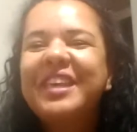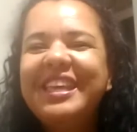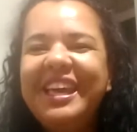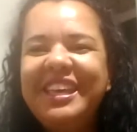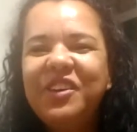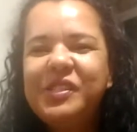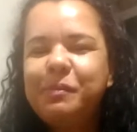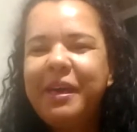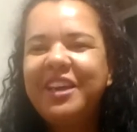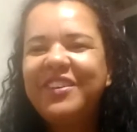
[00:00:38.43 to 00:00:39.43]
E aí eu
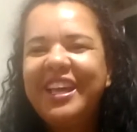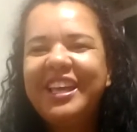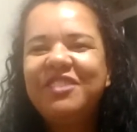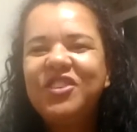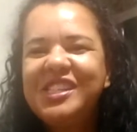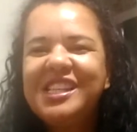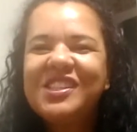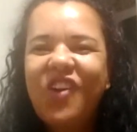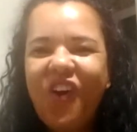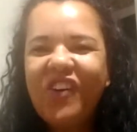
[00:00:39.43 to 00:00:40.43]
espero, né, que vocês
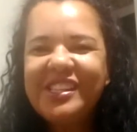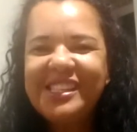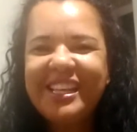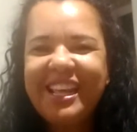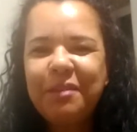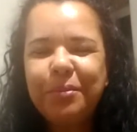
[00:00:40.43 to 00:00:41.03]
gostem, né?